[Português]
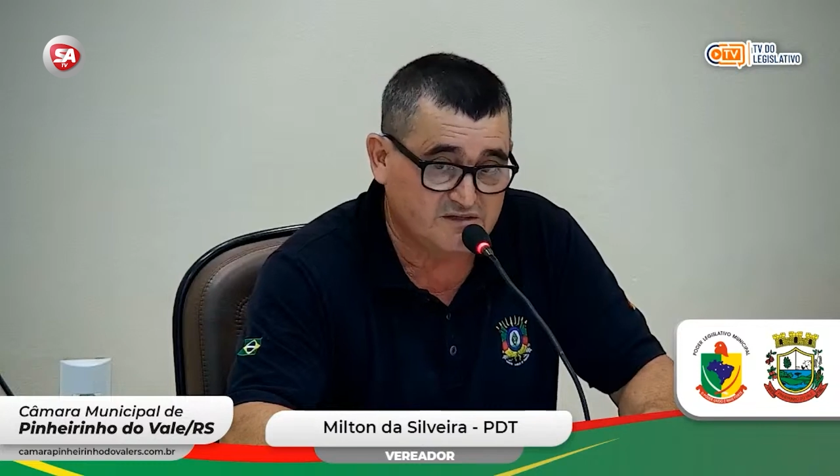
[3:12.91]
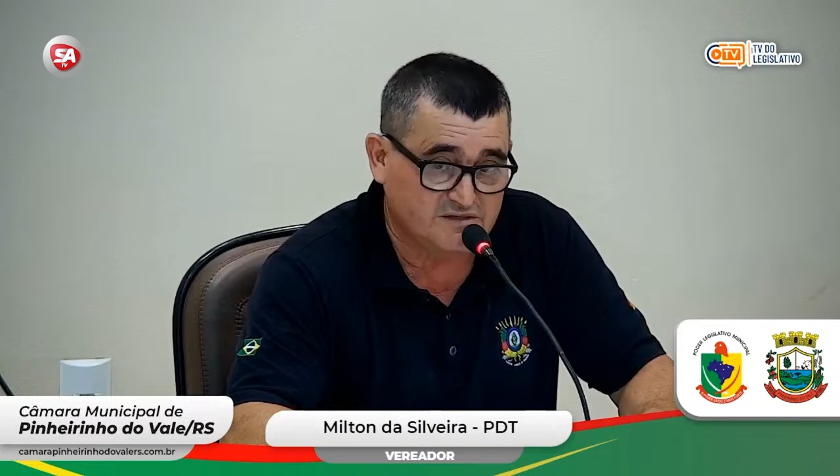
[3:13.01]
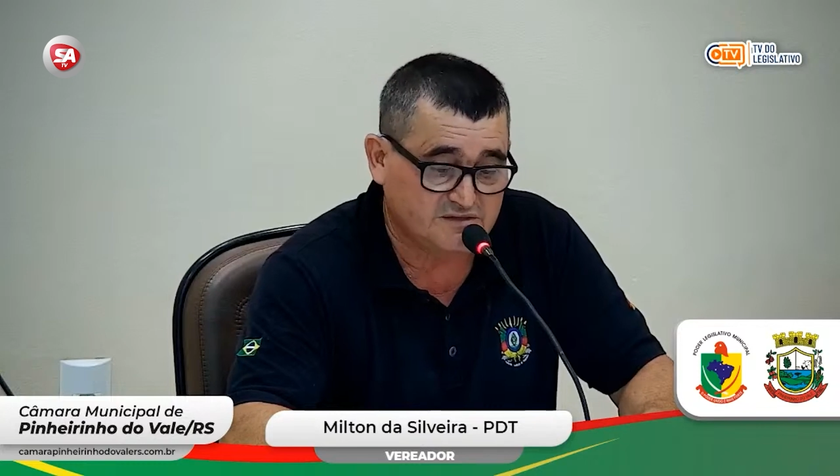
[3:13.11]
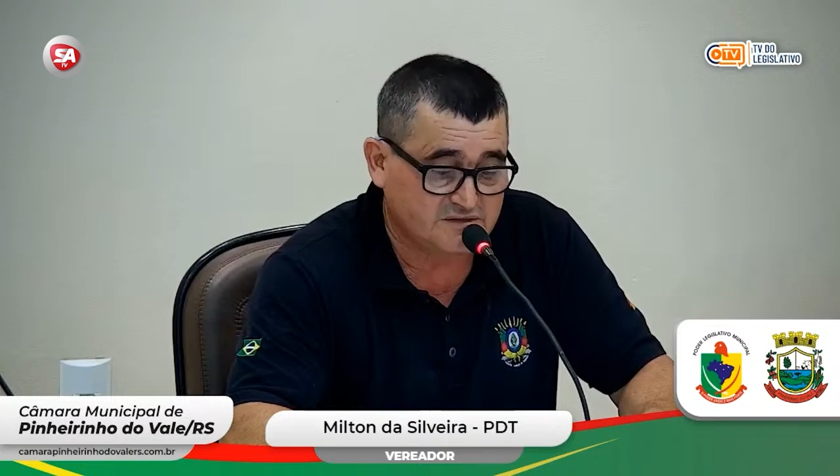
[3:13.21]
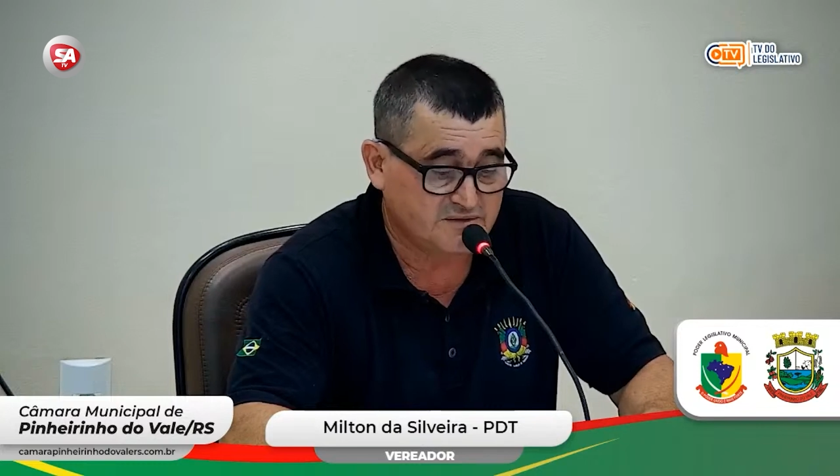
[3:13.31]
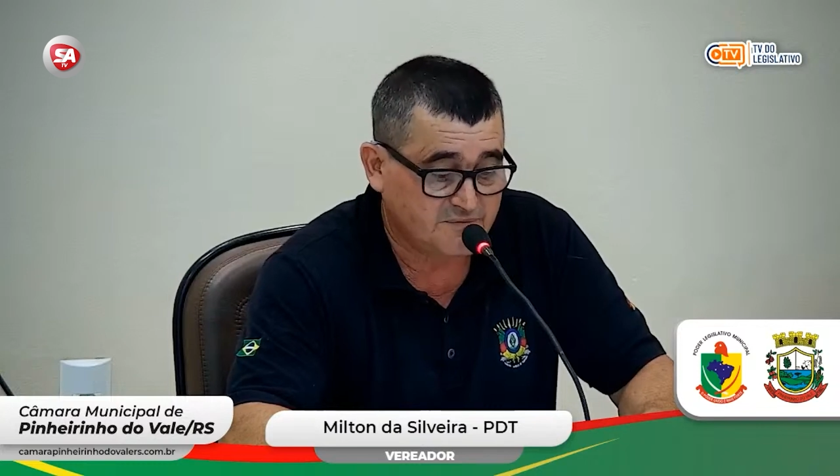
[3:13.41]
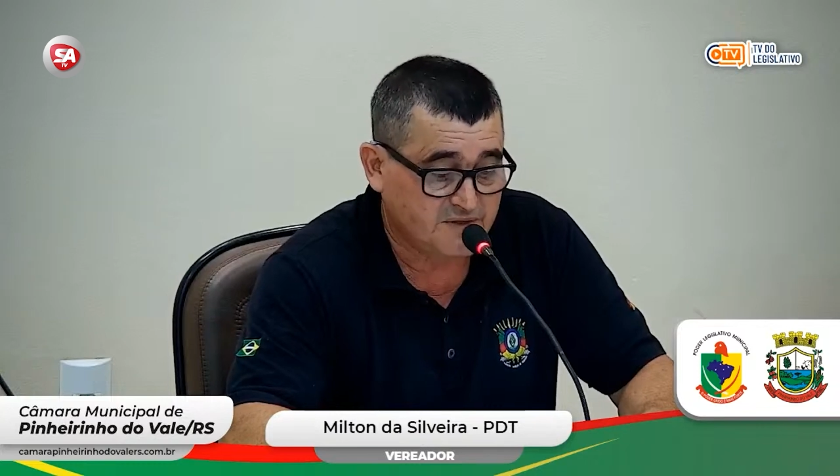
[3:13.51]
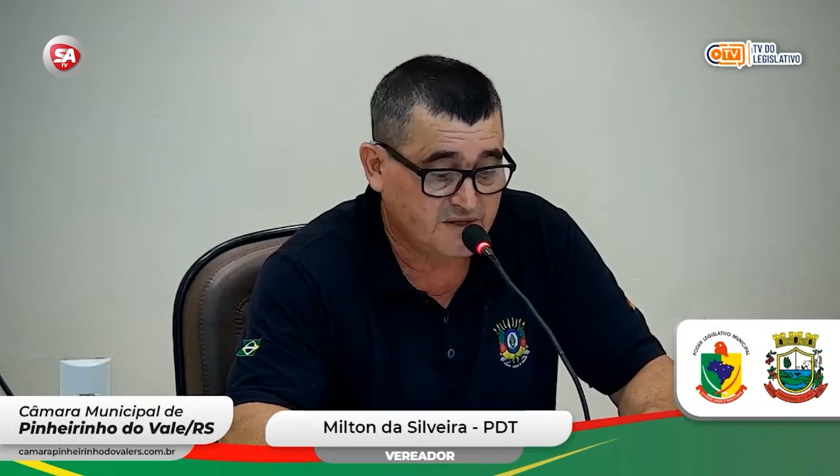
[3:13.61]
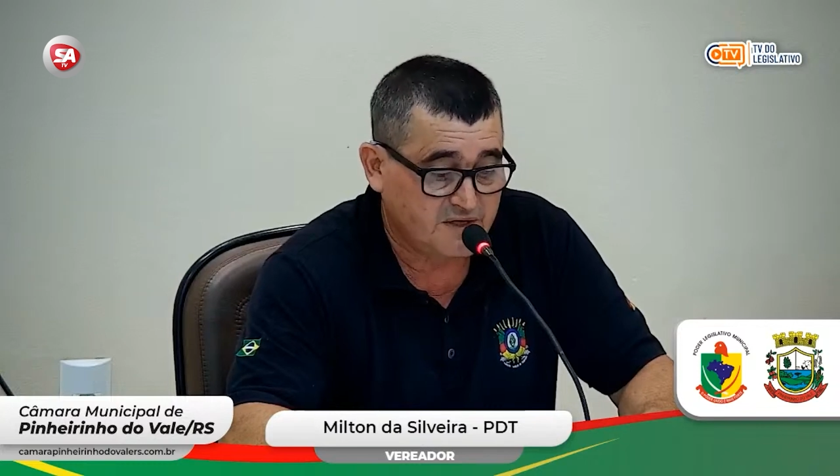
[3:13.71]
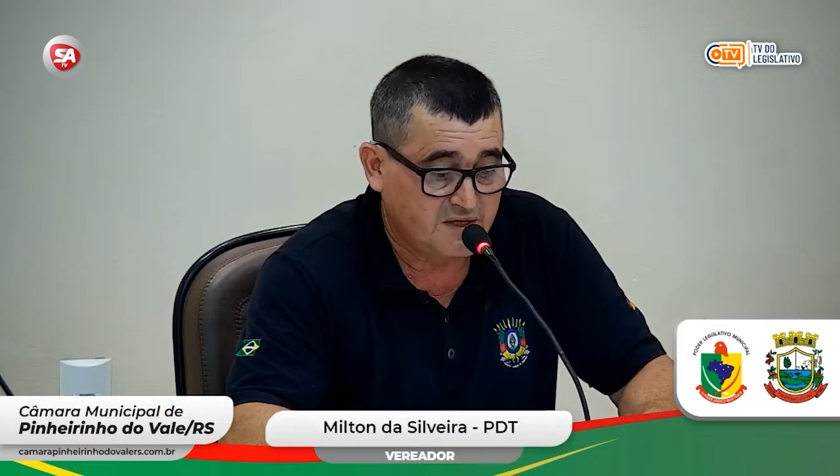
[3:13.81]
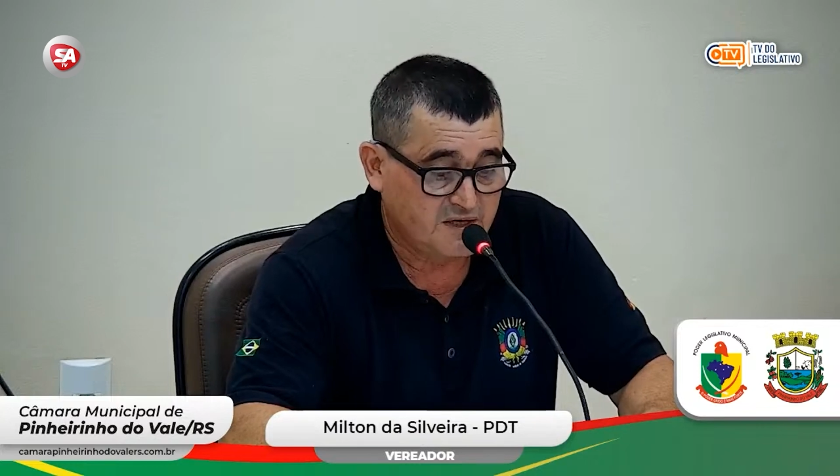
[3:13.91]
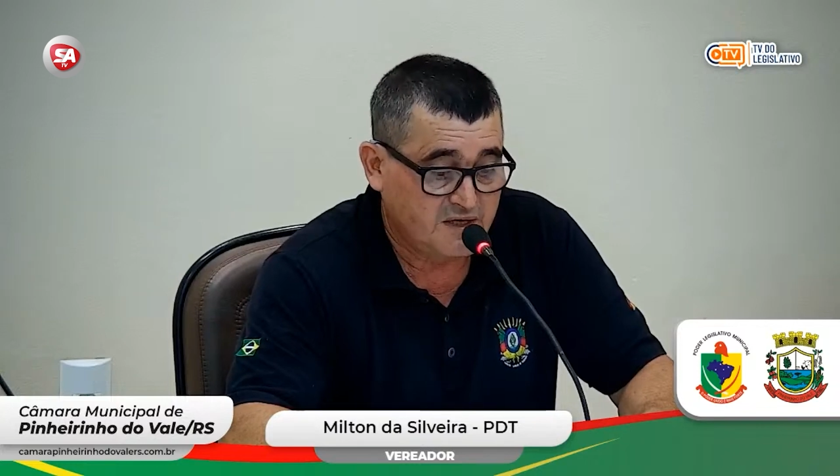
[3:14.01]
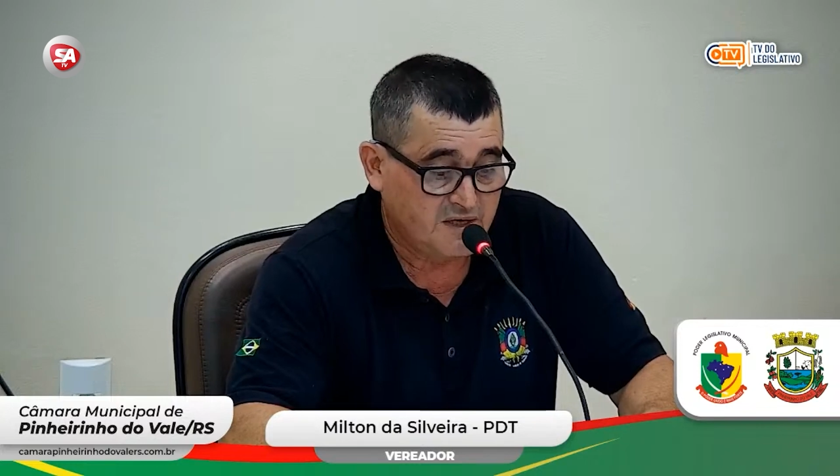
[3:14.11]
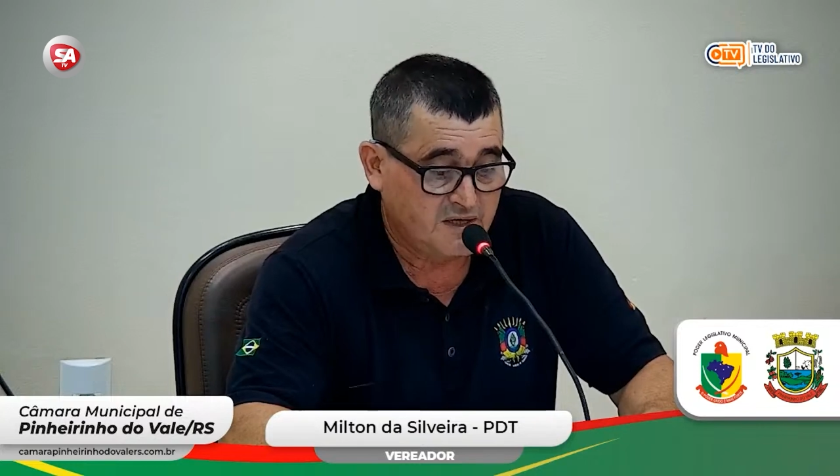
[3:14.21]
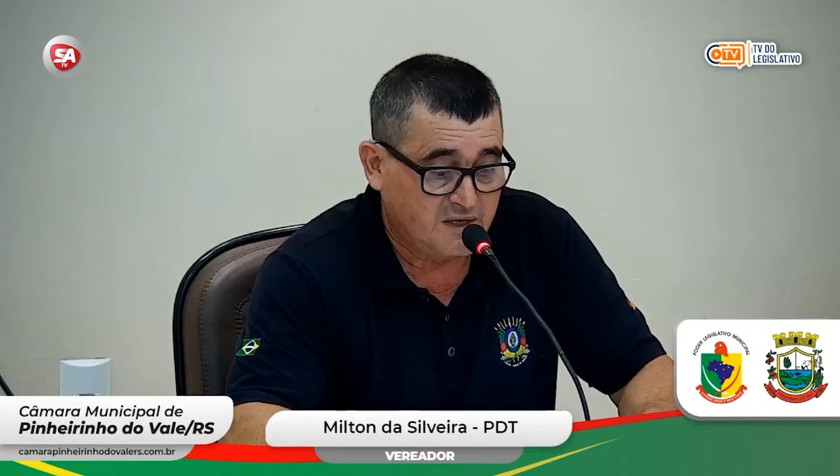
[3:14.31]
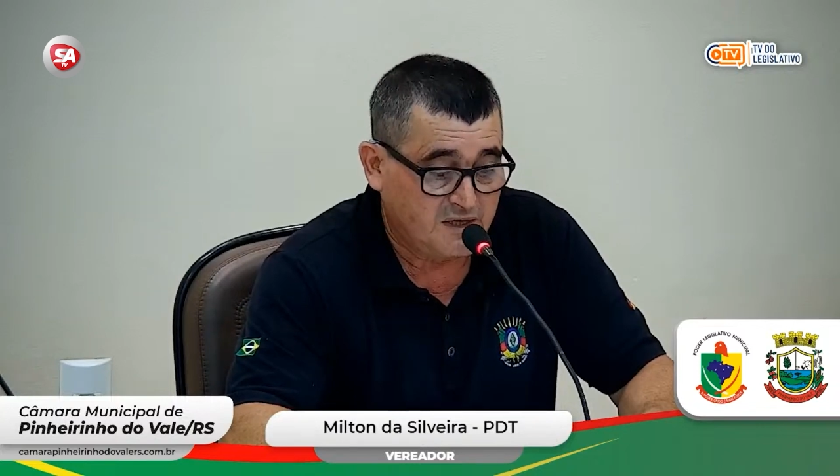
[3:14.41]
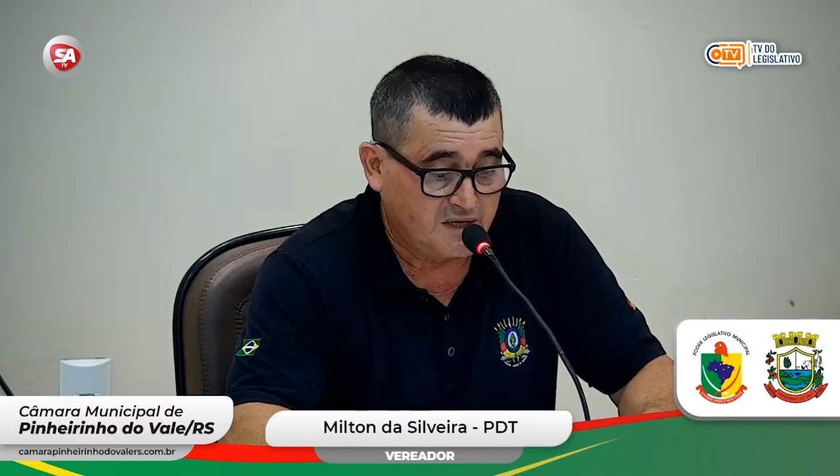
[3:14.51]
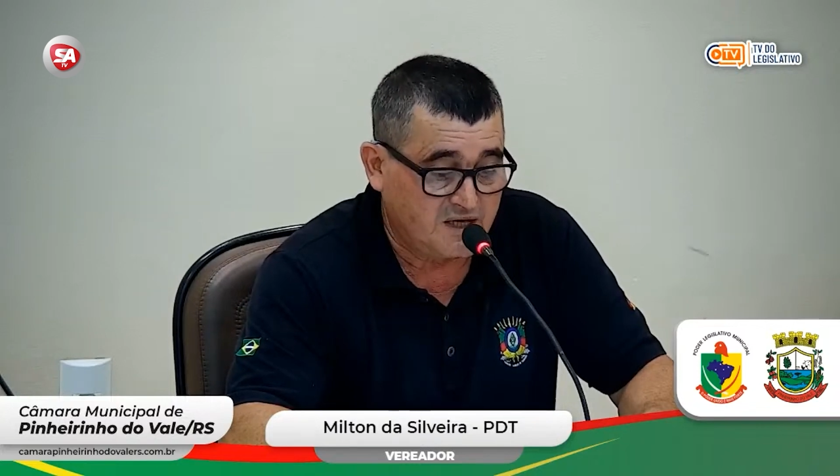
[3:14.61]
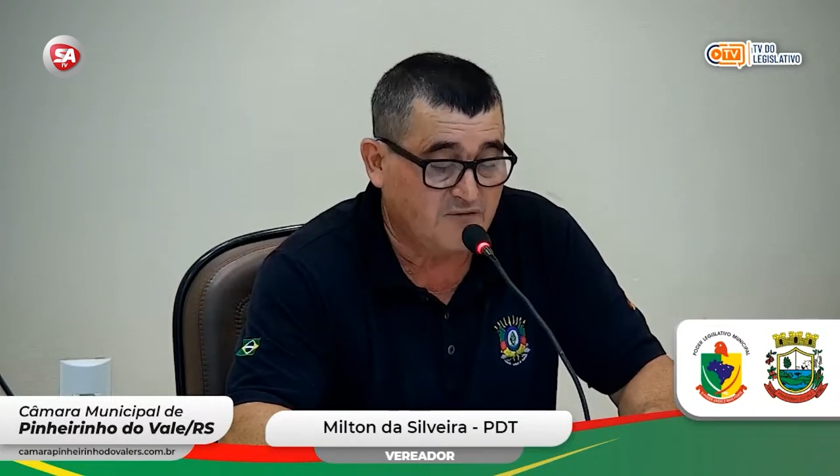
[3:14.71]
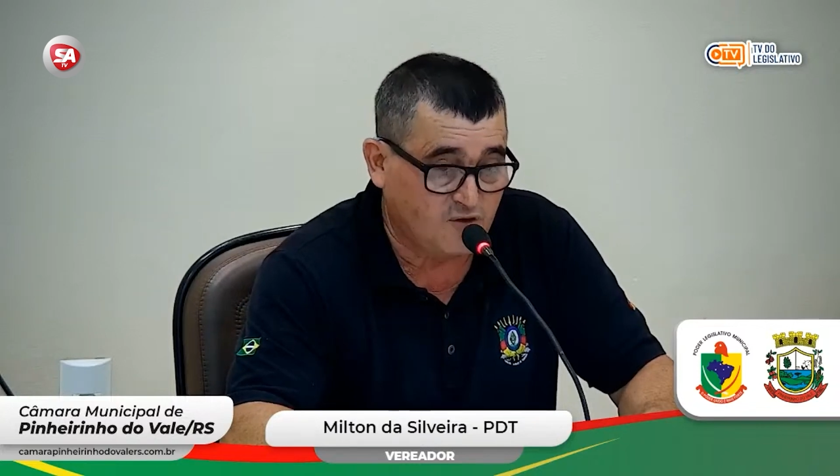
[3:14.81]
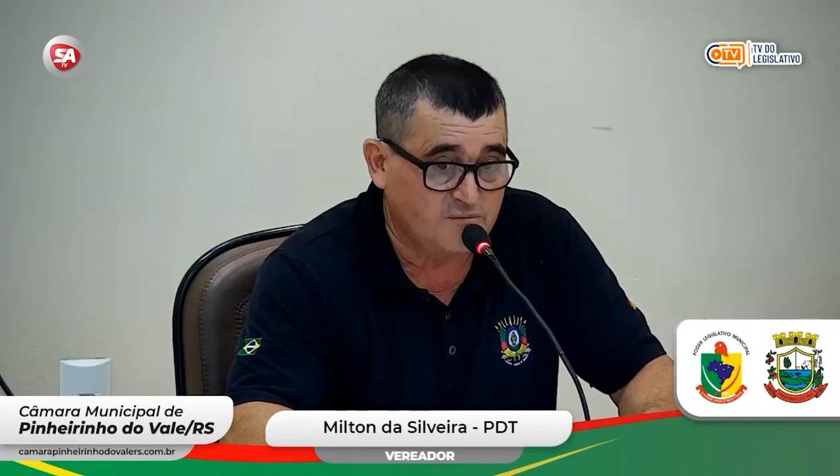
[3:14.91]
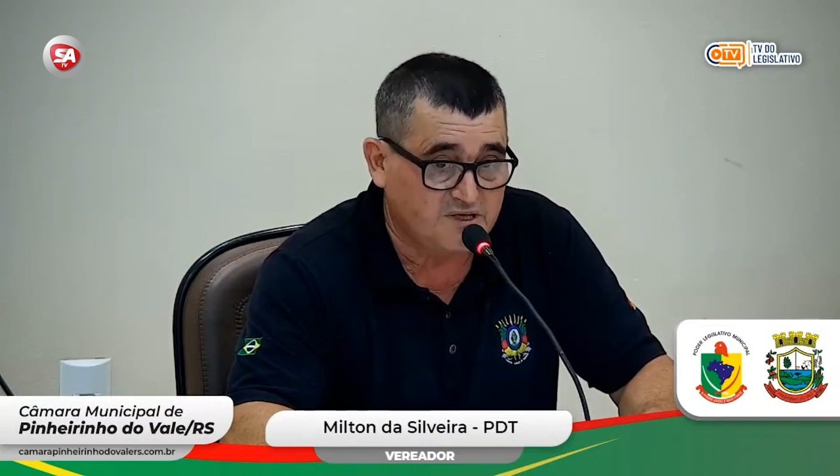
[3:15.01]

vezes, ela